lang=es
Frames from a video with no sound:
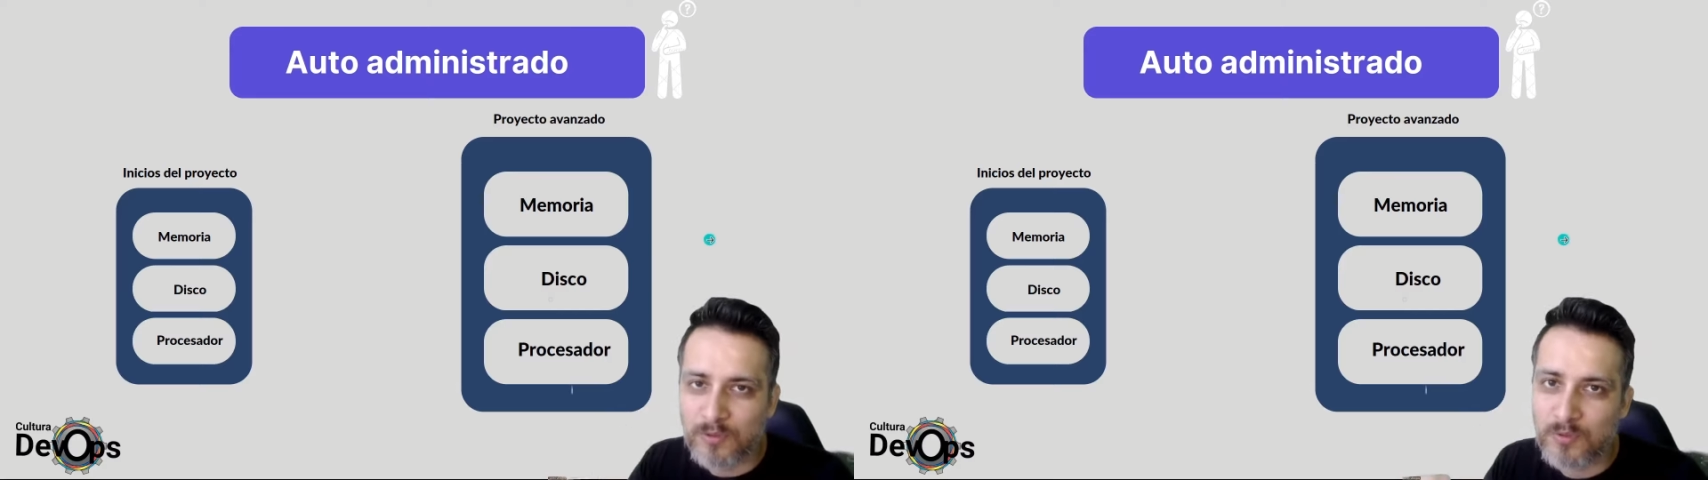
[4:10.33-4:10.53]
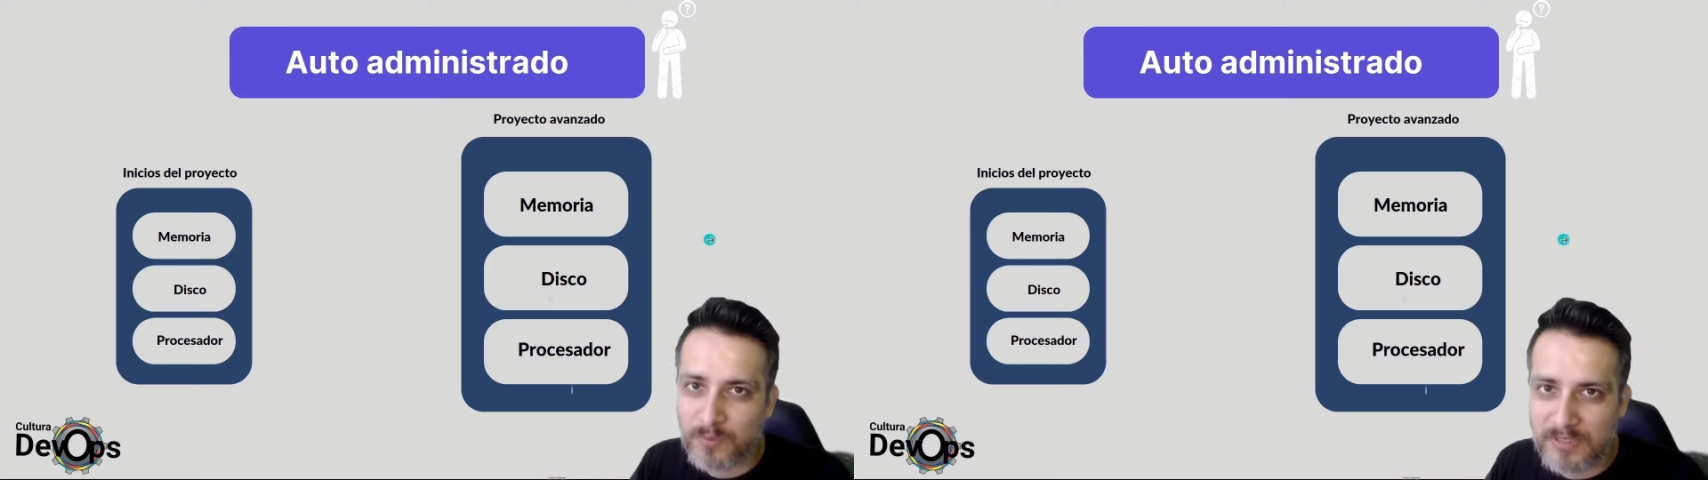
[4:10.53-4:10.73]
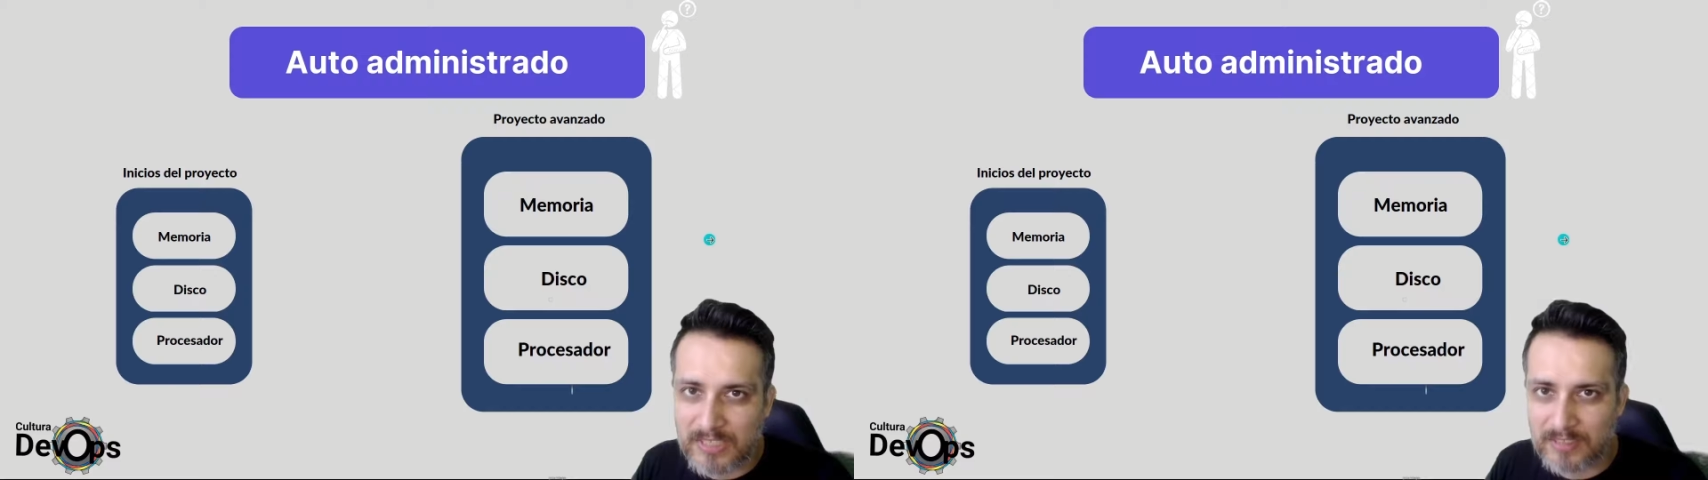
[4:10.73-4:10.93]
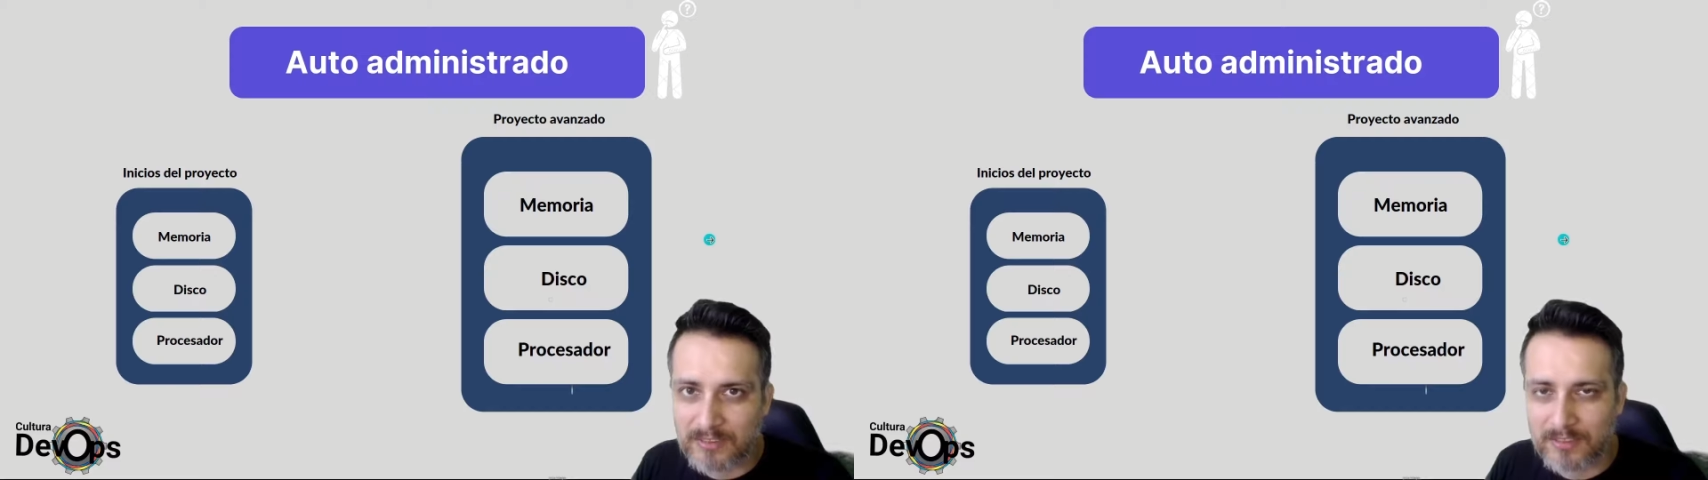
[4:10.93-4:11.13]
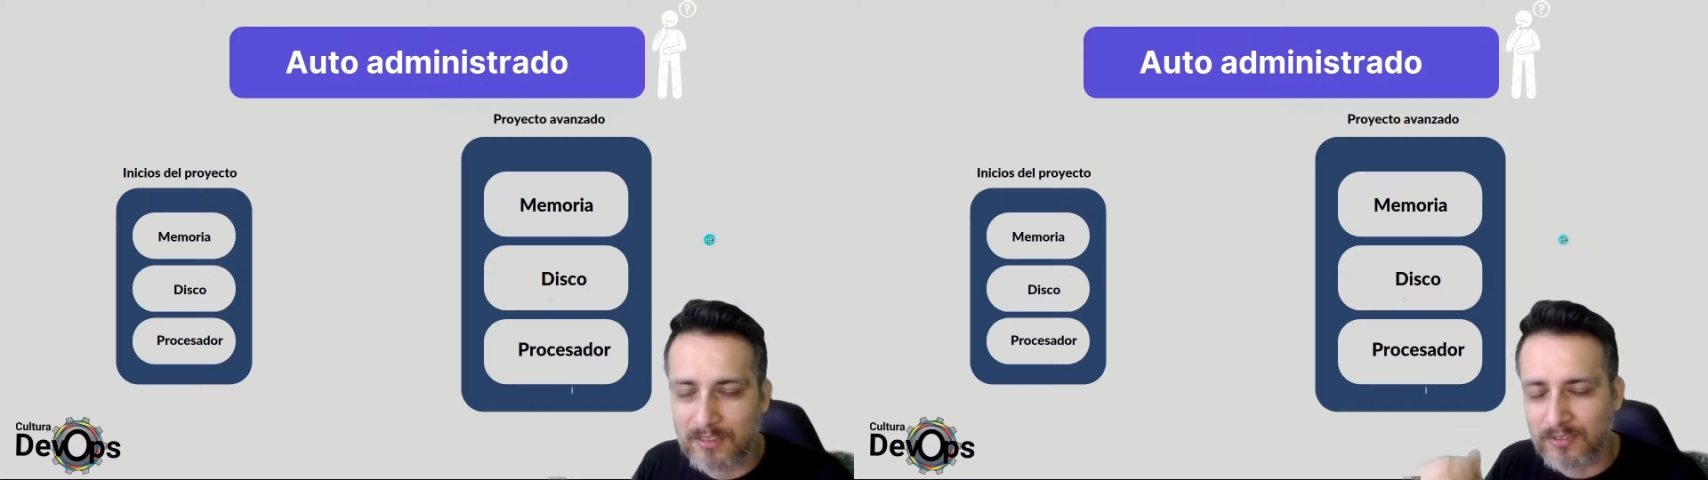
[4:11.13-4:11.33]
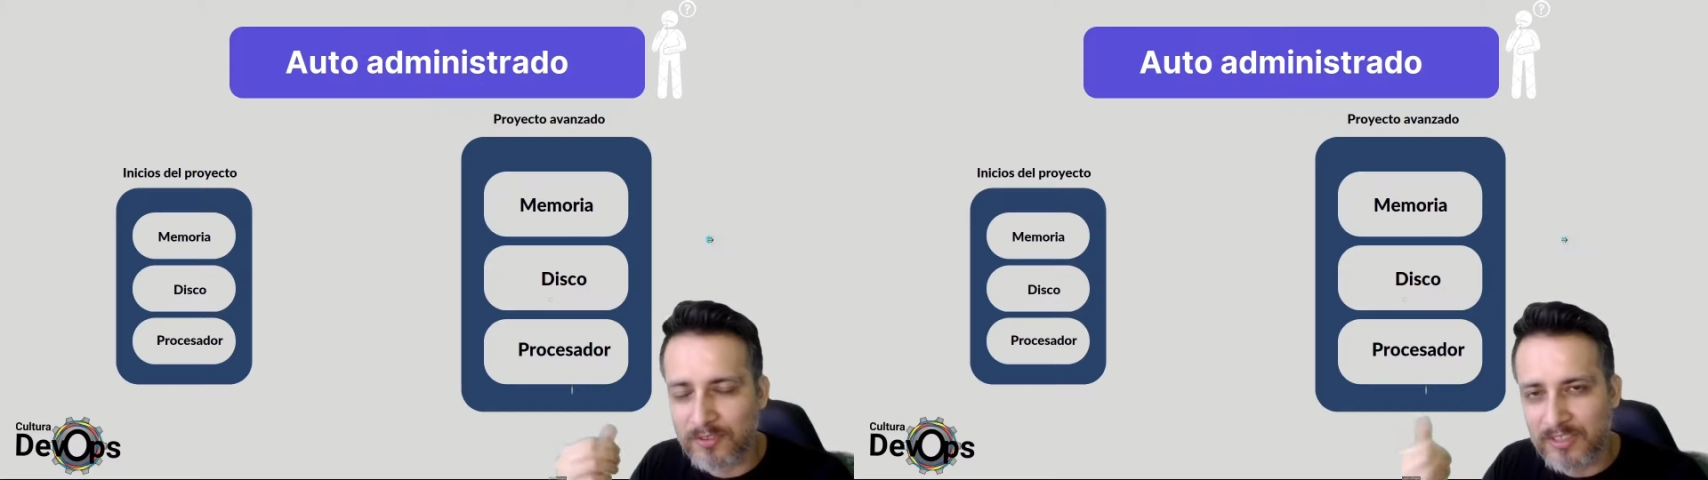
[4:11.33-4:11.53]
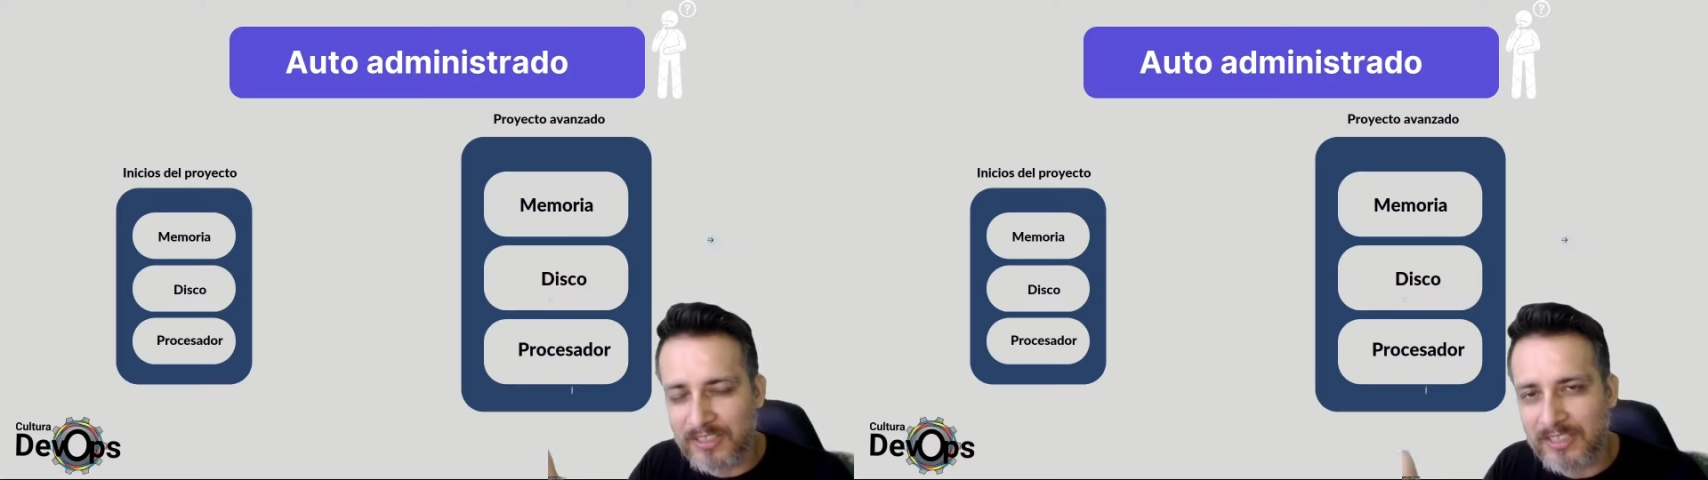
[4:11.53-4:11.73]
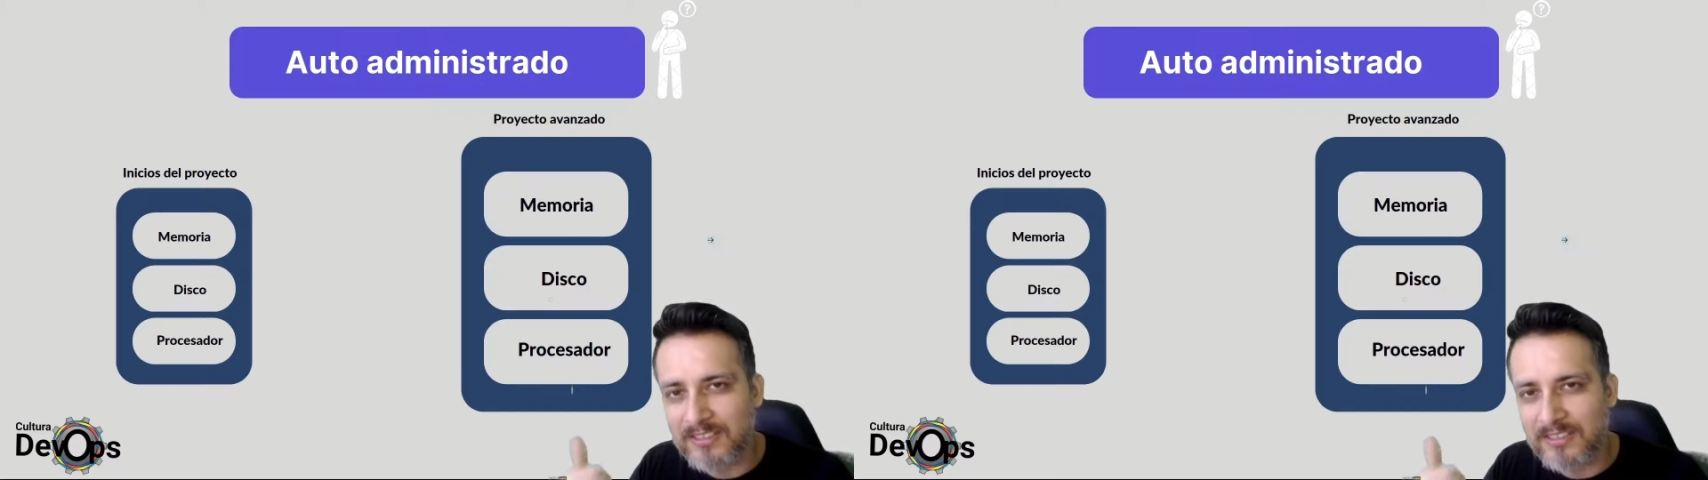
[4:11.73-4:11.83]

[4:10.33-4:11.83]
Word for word: suficientes, tanto de red,